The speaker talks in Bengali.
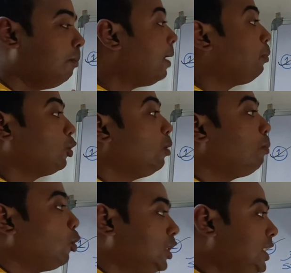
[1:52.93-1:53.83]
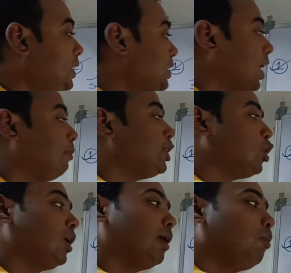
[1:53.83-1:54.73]
বা প্রথম পঁচিশটি স্বাভাবিক
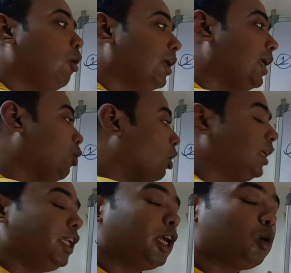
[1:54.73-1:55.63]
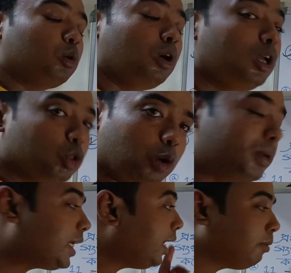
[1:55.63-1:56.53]
সংখ্যার বর্গের গড় নির্ণয় করো
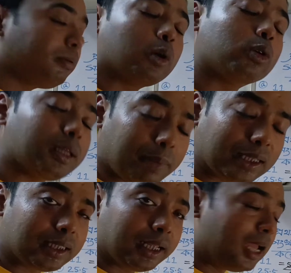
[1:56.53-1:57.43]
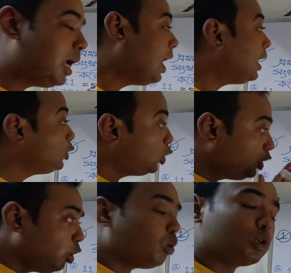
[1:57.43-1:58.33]
তোমরা কি এভাবে করতে পারতে আর
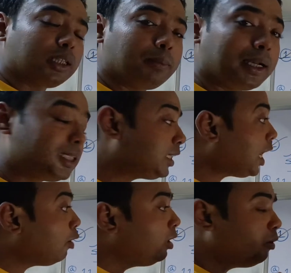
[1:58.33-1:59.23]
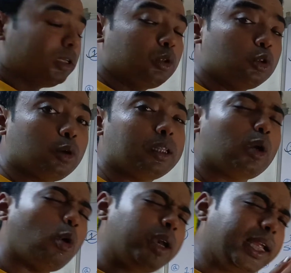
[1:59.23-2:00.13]
যদিও করতে পারতে তাহলেও কিন্তু
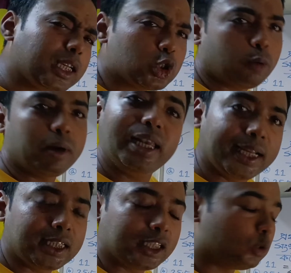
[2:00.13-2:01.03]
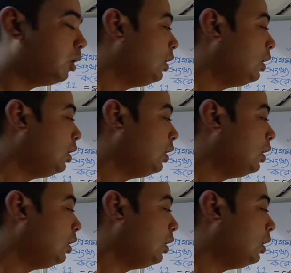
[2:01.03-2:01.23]
তোমাদের অনেকটা সময় লেগে যেত